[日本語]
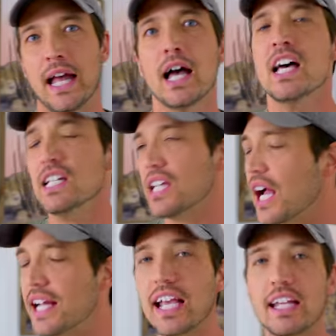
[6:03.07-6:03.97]
いいんだ。社
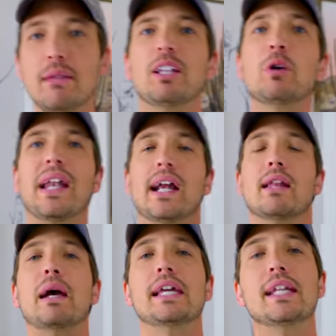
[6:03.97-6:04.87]
会的に認められれば